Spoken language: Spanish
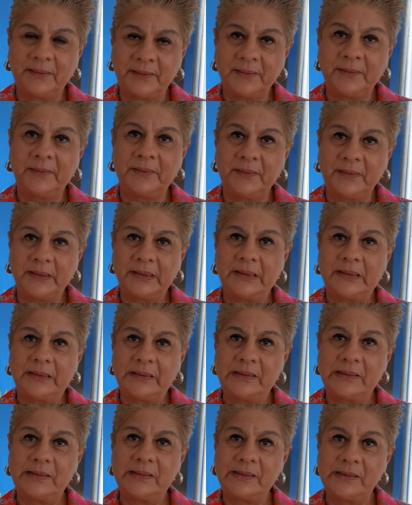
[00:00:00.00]
que buscan una
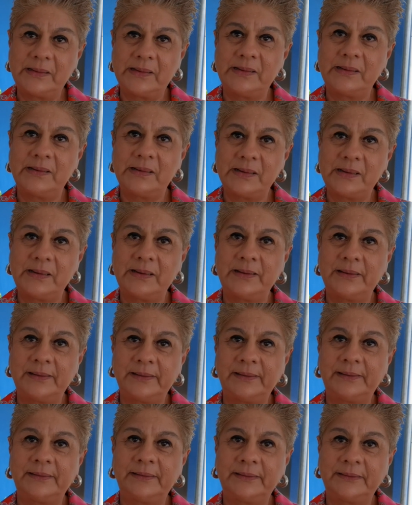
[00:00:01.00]
solución a este
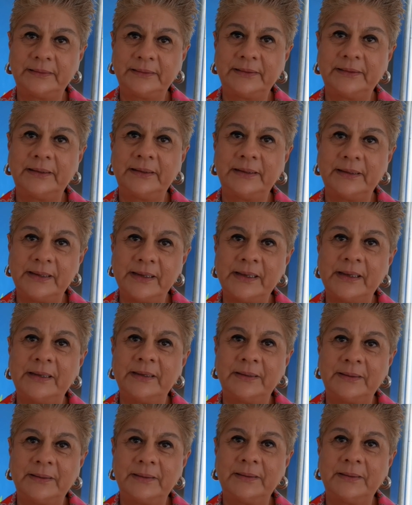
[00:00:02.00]
tema, ¿verdad?
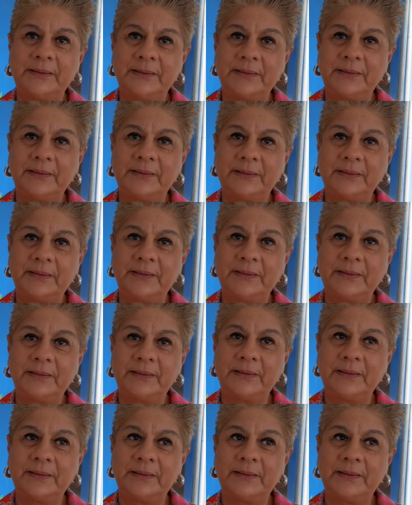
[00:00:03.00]
¿Cuáles son esas principales
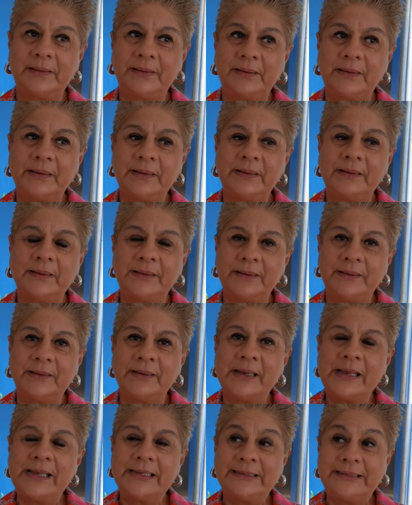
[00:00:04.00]
conclusiones de esta
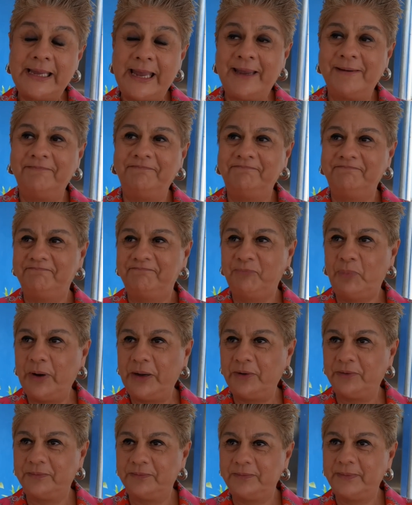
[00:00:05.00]
reunión? Sí,
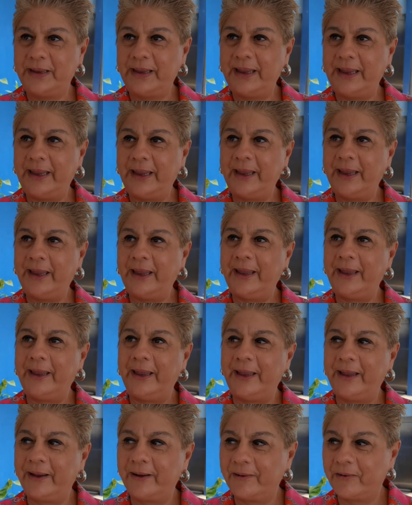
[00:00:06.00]
bueno,
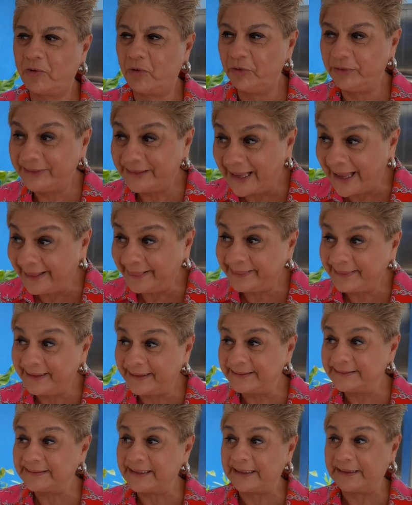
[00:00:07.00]
eh,
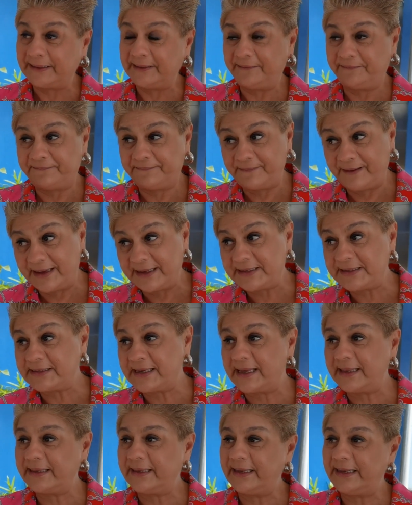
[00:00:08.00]
contenta,
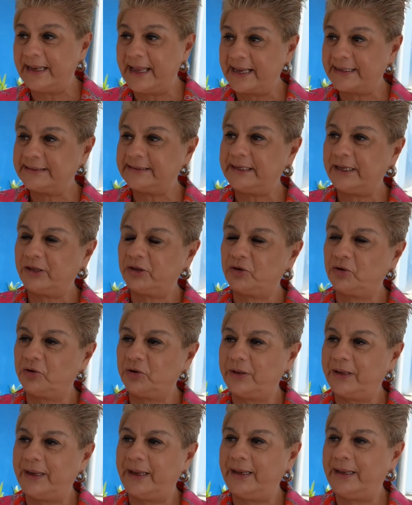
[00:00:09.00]
satisfecha del
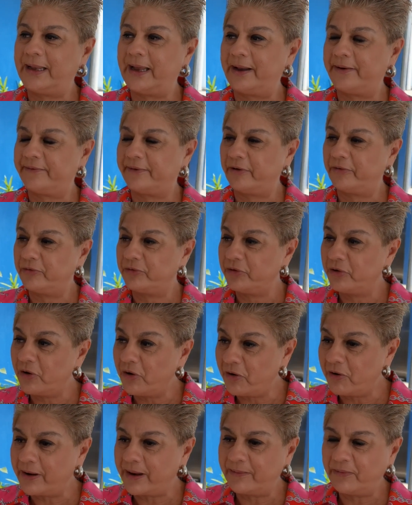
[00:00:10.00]
éxito de la
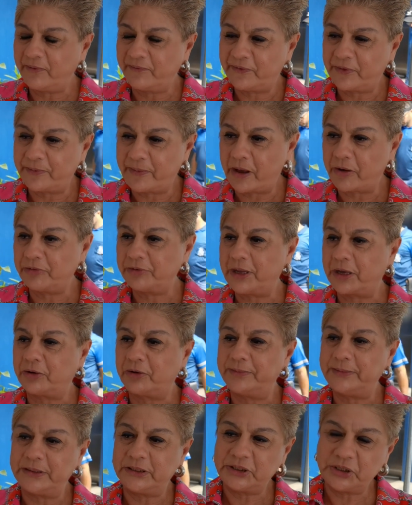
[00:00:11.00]
reunión. Hemos formado una
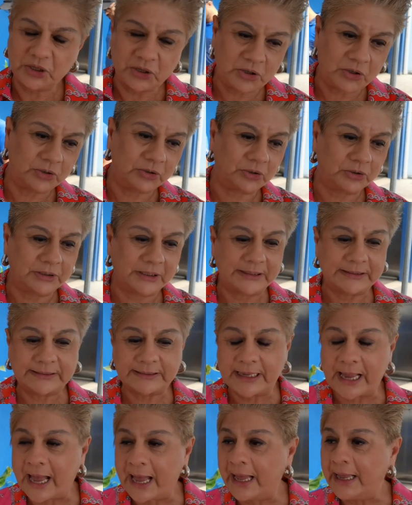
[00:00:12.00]
comisión donde
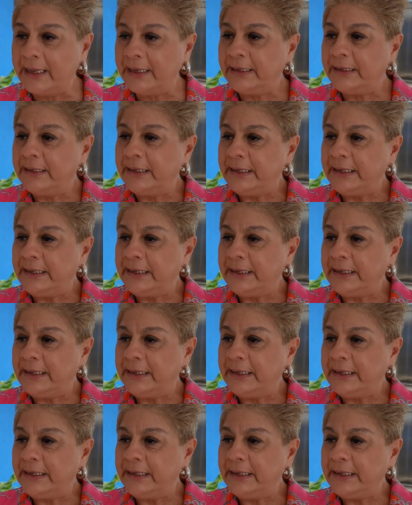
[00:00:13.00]
está